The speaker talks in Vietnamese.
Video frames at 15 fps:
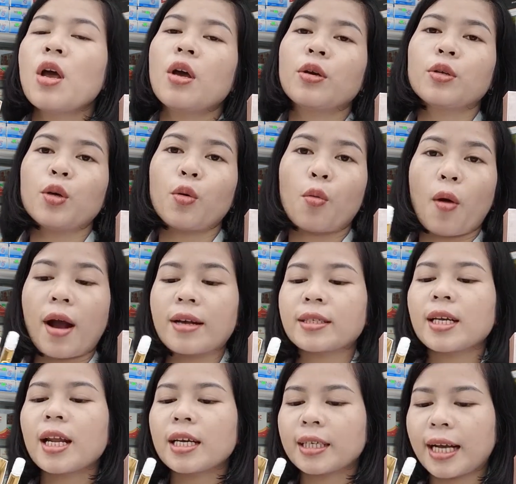hiệu quả rất là
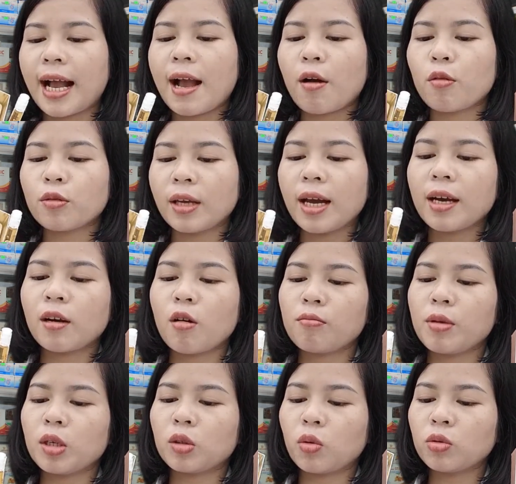cao nhá, không bị
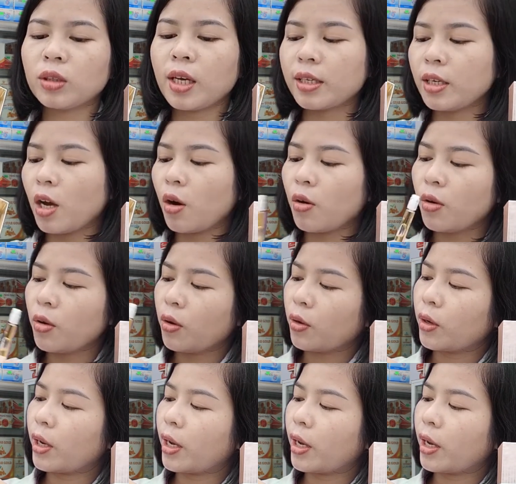tốn tiền nhiều. Đây,